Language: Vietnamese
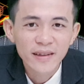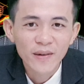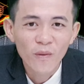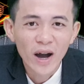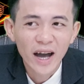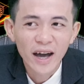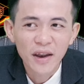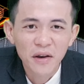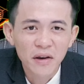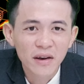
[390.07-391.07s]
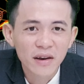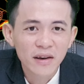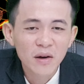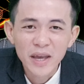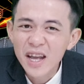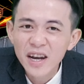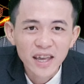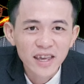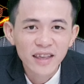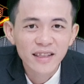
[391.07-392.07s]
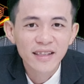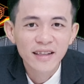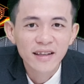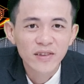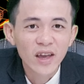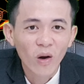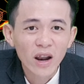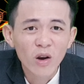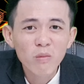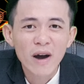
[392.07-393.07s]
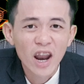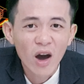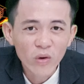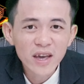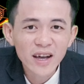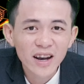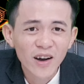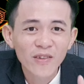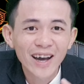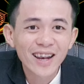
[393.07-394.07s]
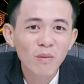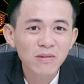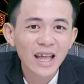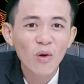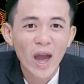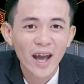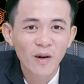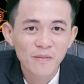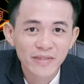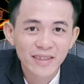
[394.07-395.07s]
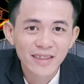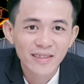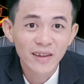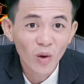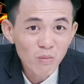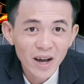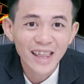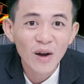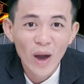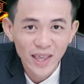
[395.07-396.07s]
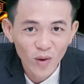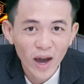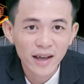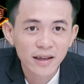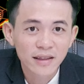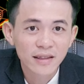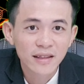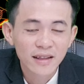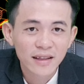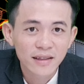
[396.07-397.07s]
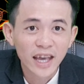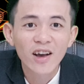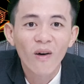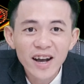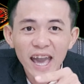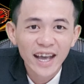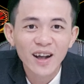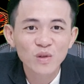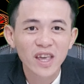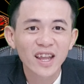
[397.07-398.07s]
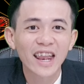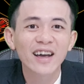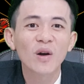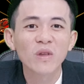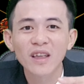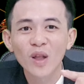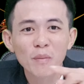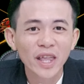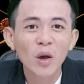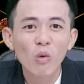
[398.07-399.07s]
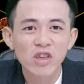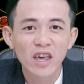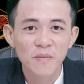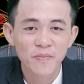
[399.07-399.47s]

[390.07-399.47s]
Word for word: và nó bị vấn đề gì duy hỏi là lúc mà nổi là có phải là lúc tắt quạt không nó đúng là tắt quạt cho ăn thì rõ ràng cái câu chuyện này là cái câu chuyện tôm bị thiếu oxy